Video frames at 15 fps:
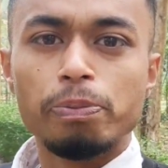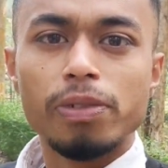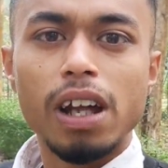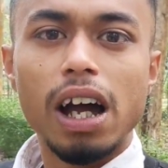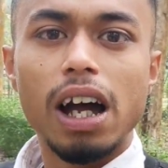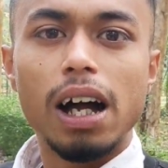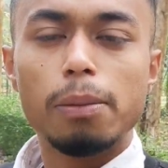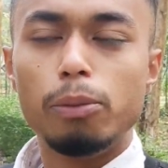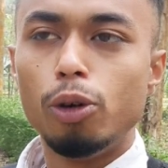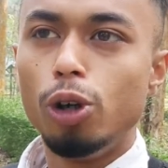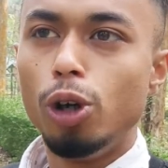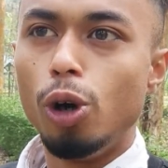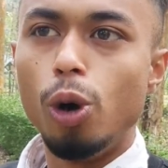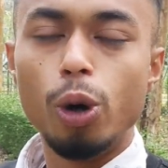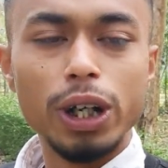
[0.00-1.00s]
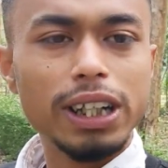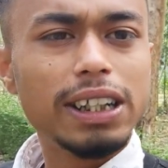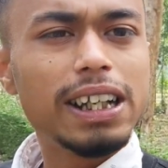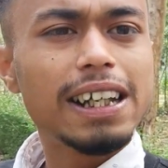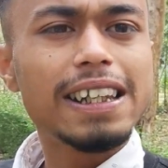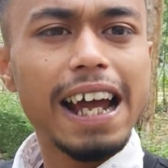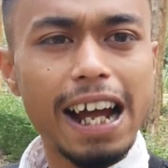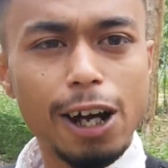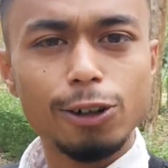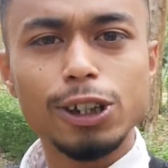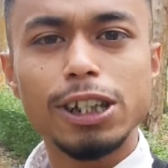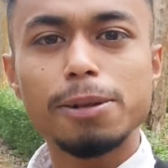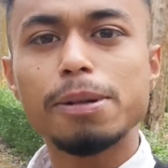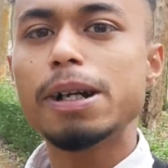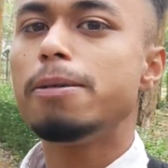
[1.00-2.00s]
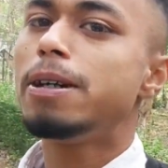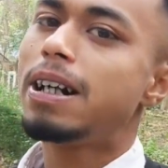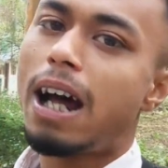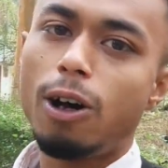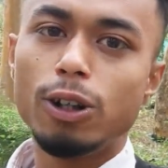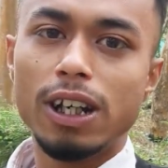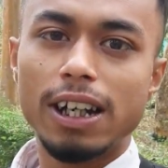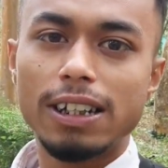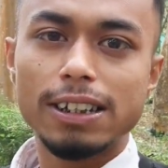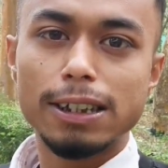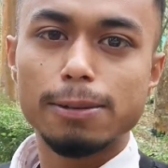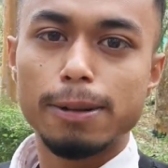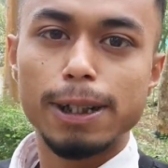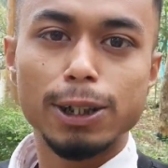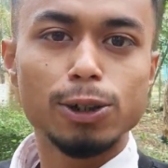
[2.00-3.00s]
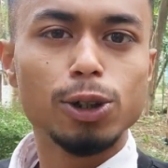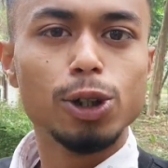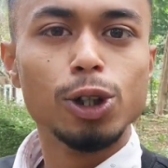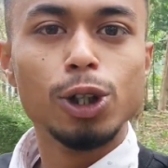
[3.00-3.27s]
তা বললো হরিণটা দেখাও যেতে পারে আবার নাও দেখা যেতে পারে তো